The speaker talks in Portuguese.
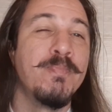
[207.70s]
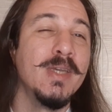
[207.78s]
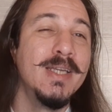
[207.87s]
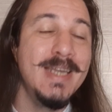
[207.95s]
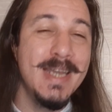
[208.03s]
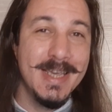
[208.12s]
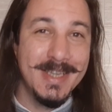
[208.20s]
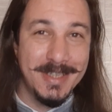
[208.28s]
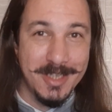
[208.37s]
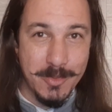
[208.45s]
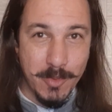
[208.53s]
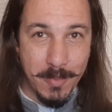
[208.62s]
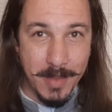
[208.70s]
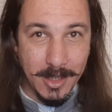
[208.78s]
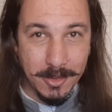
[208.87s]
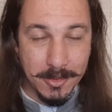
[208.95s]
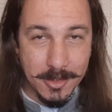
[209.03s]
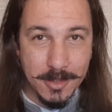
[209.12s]
Nesses
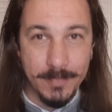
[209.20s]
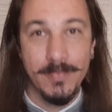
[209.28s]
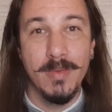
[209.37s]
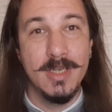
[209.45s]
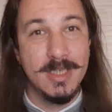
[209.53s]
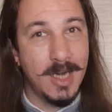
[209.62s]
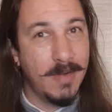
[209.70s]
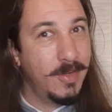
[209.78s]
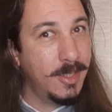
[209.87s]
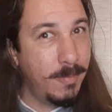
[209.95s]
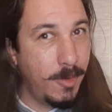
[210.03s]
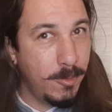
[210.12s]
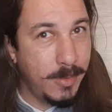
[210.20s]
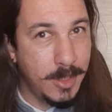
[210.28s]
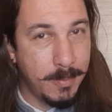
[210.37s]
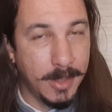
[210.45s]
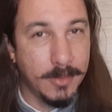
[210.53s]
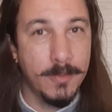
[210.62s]
momentos, servem também o
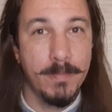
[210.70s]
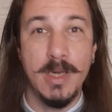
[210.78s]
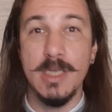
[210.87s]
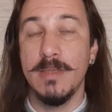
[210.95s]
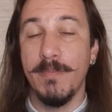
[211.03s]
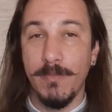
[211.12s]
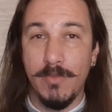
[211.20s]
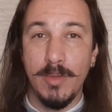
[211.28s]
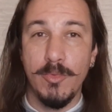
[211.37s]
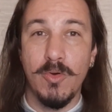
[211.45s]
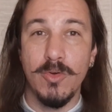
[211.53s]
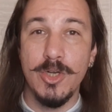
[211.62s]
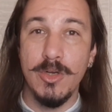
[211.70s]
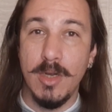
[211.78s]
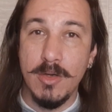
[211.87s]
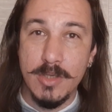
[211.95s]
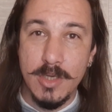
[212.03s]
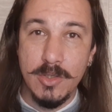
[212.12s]
banimento. Mas vamos continuar
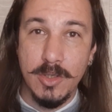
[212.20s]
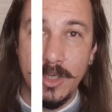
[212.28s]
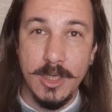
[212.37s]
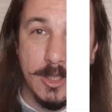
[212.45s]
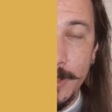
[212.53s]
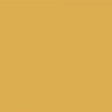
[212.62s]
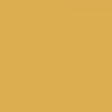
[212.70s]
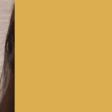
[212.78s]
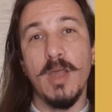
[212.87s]
nossa história aqui.